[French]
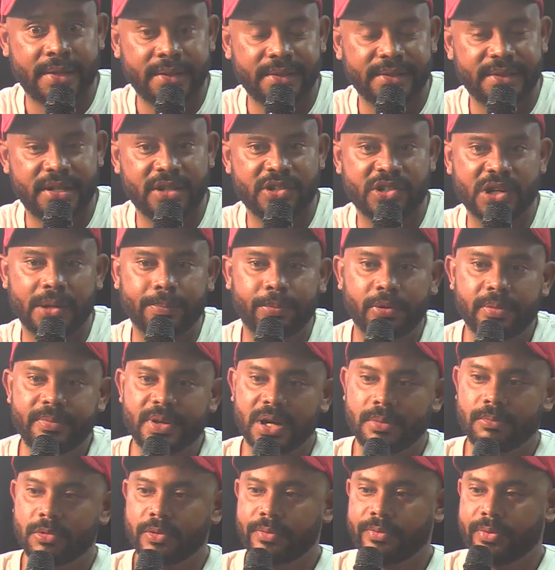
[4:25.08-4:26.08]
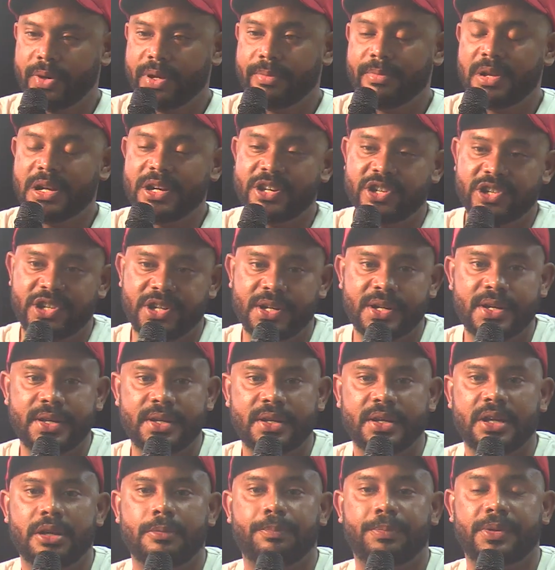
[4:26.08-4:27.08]
déjà, premièrement, il faut aimer les
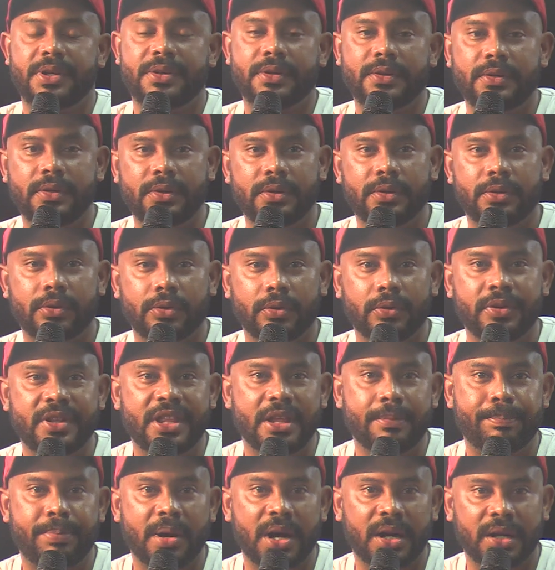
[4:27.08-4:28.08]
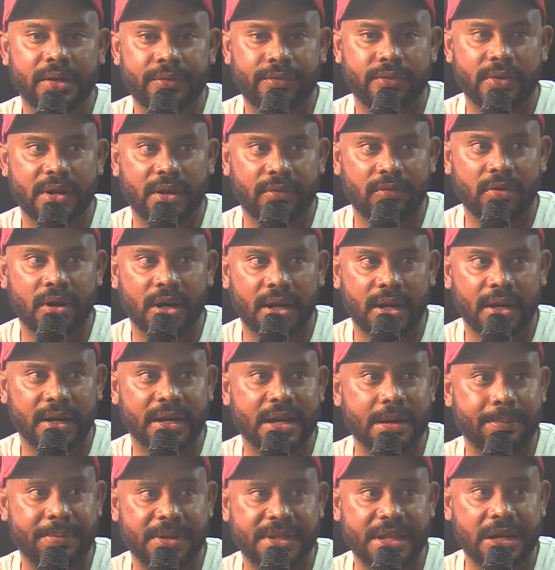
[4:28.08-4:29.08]
chiens et puis euh, au départ, il faut avoir un
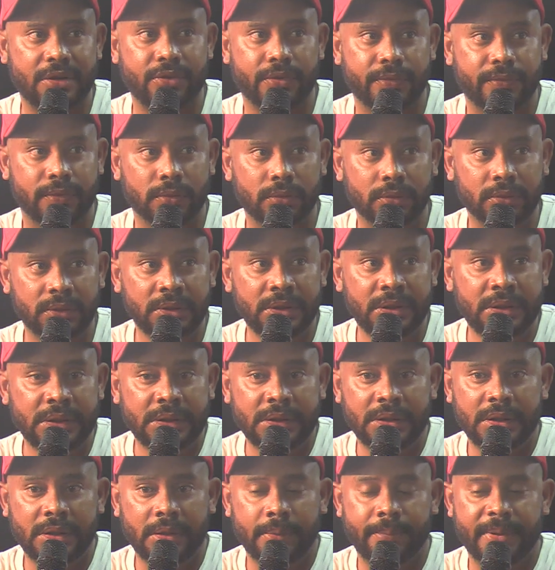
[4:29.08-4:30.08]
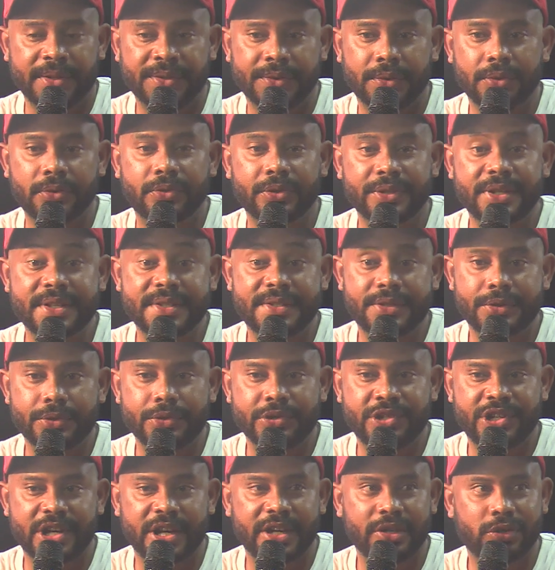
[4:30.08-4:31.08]
capital de fond. Mhm. Parce que vous connaissez, si le
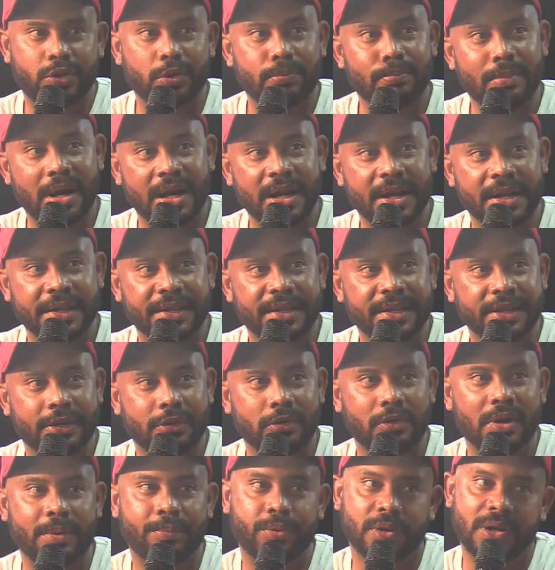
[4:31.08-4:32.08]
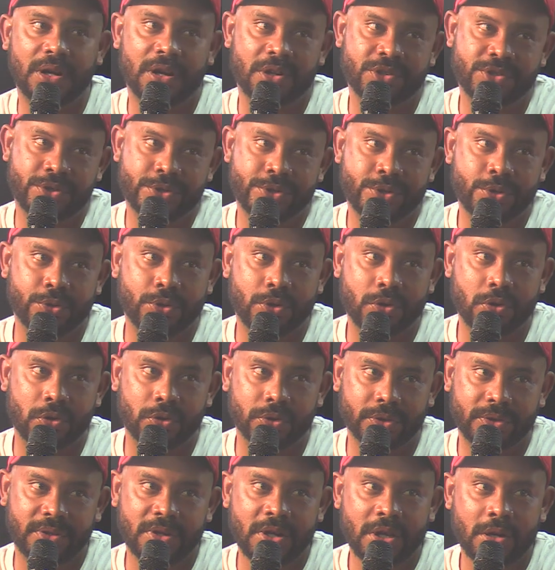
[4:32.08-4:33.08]
chien il tombe malade et que la pas l'argent,
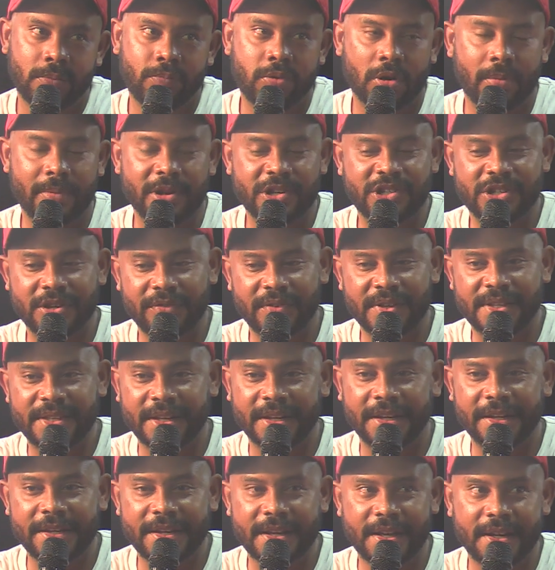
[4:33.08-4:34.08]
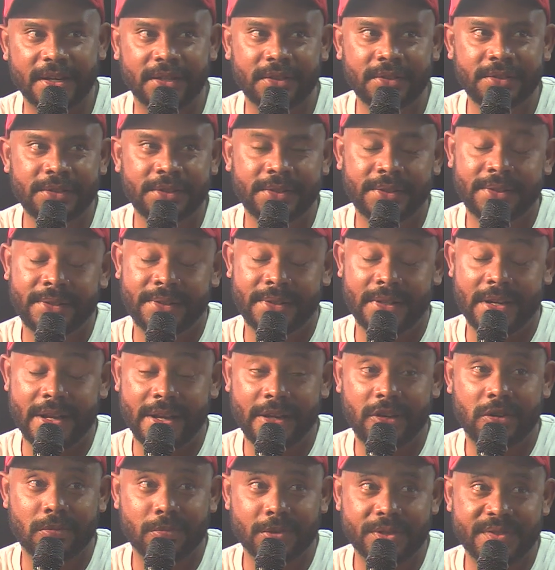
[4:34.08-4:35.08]
on aller chez vétérinaire, Là,
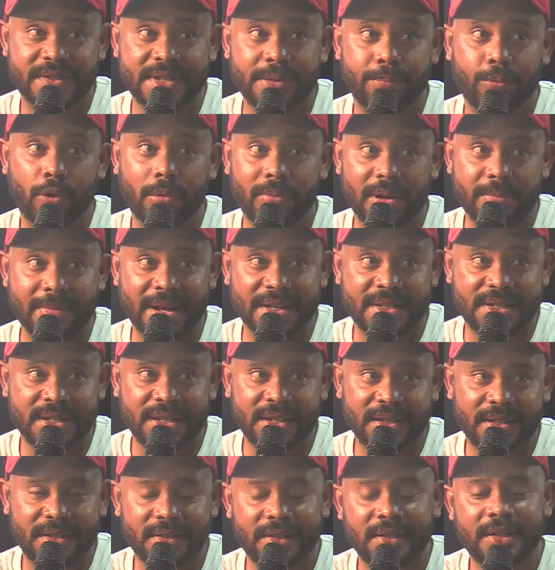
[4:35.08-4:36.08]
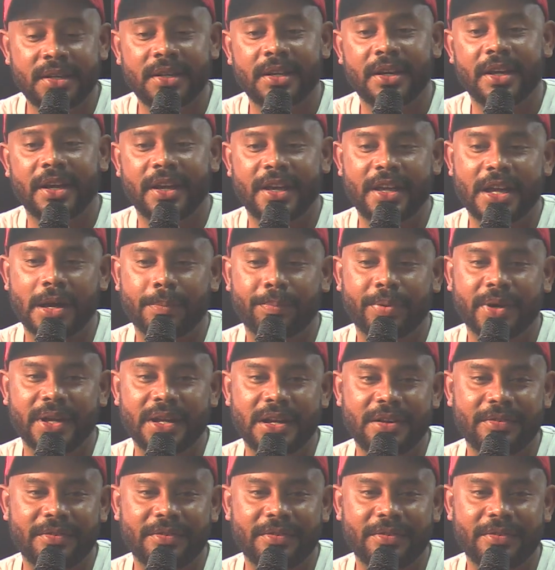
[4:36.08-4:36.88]
il commence ni problématique. Et après, les